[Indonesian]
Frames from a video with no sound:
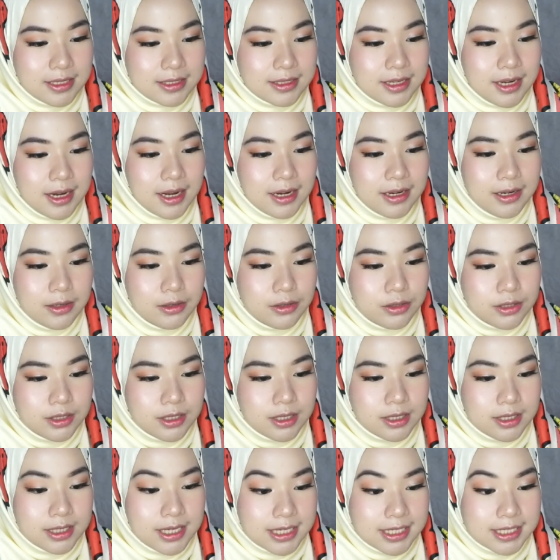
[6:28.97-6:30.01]
Nah kalian harus
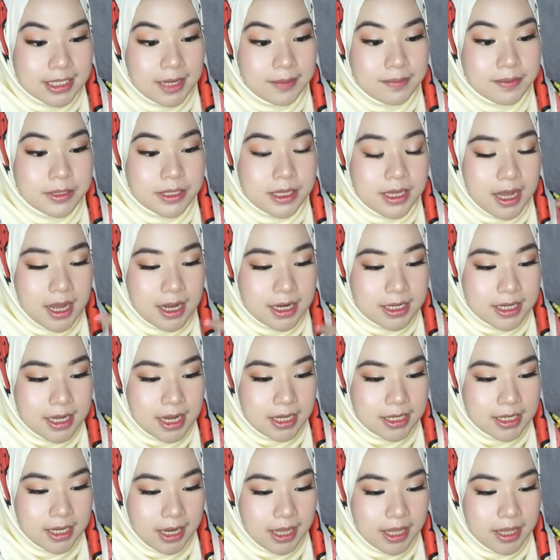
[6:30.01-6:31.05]
deskripsi
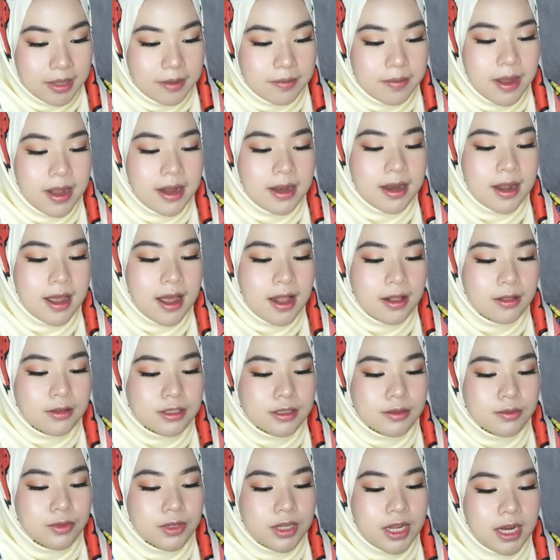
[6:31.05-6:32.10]
hadiahnya kayak gimana,
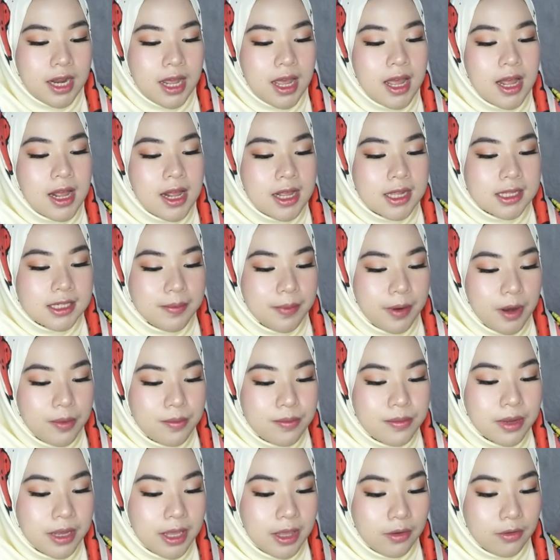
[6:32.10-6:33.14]
terus kemudian
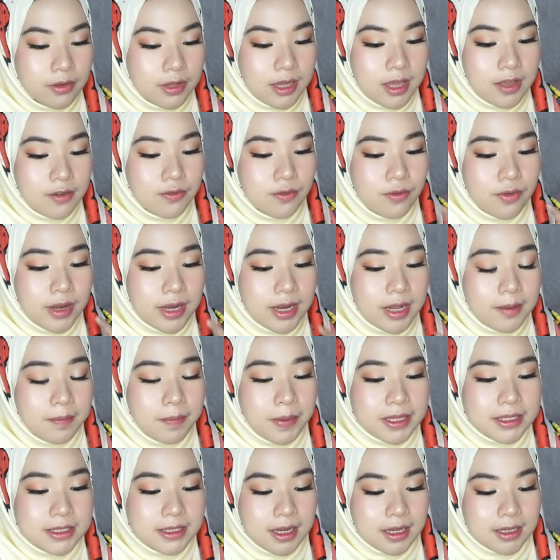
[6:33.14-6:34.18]
sebelum mengikuti giveaway ini
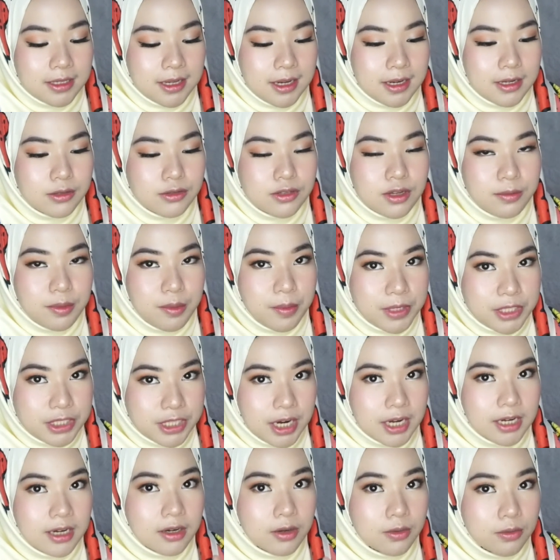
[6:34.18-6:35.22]
pastikan kalian sudah
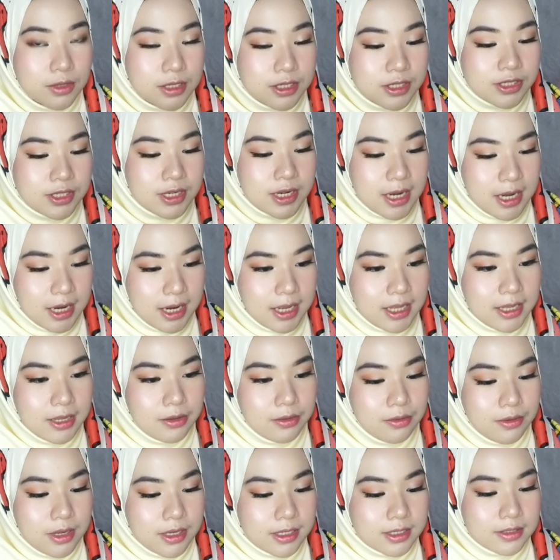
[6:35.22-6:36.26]
membacakan rules-nya kayak
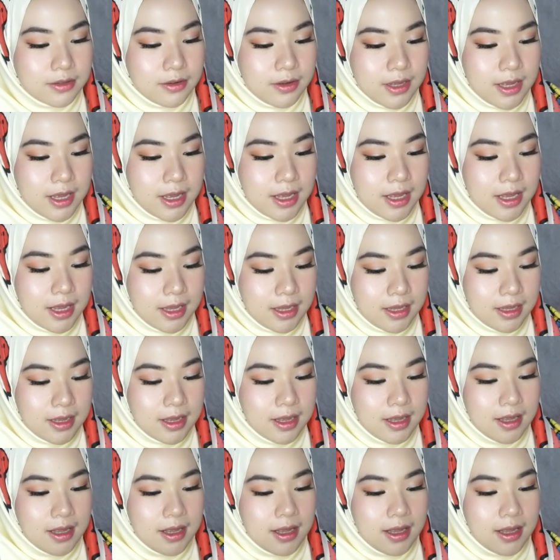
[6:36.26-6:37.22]
gitu guys, oke? Okay?